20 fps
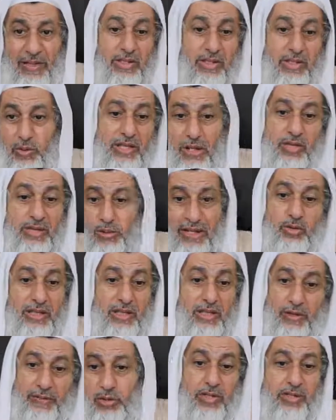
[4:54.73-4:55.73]
تنشر
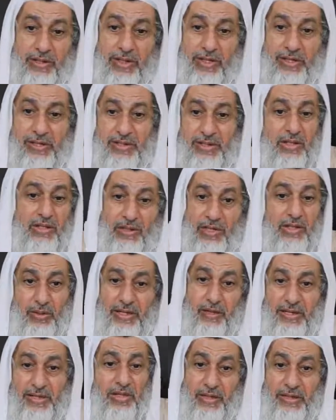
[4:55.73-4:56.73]
في الناس
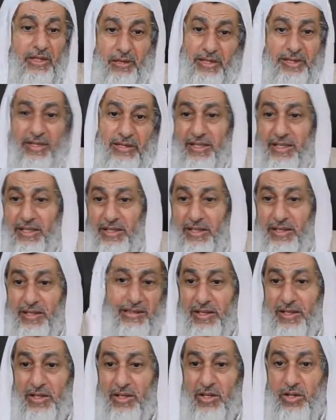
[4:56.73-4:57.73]
زواج المثلية
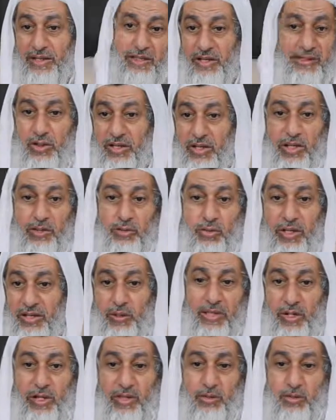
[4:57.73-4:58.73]

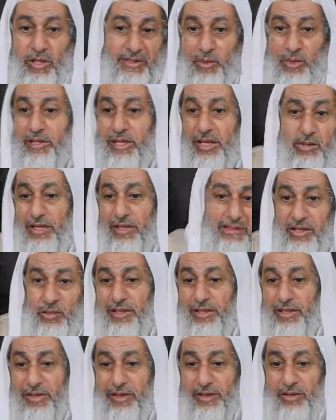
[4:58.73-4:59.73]
وتدندن بذلك أن
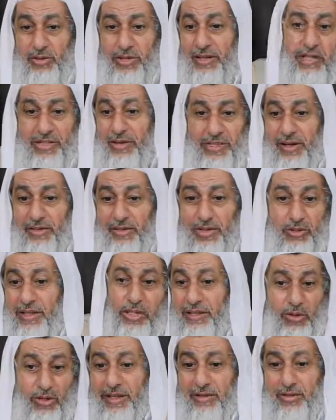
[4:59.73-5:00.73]
الرجل يتزوج
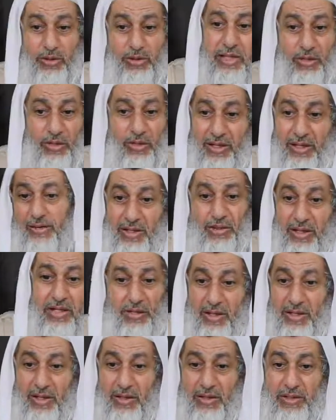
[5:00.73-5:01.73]
الرجل المرأة
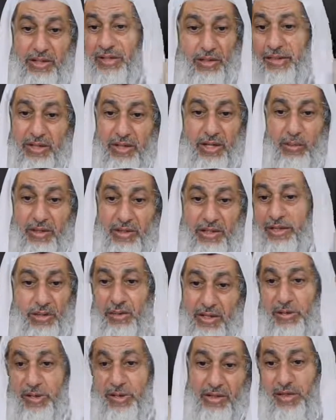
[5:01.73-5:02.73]
تتزوج
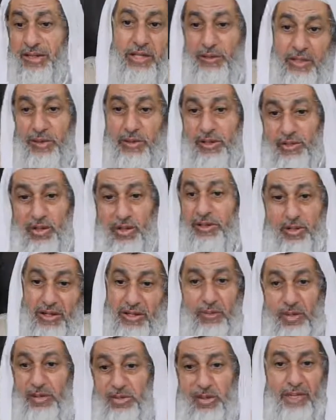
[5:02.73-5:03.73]
المرأة سحقا
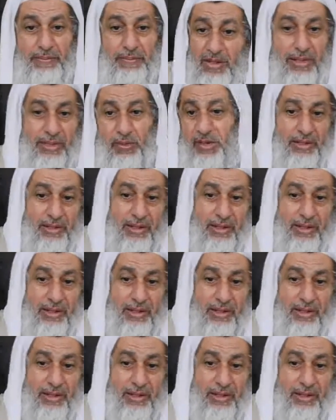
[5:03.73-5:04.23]
وتبا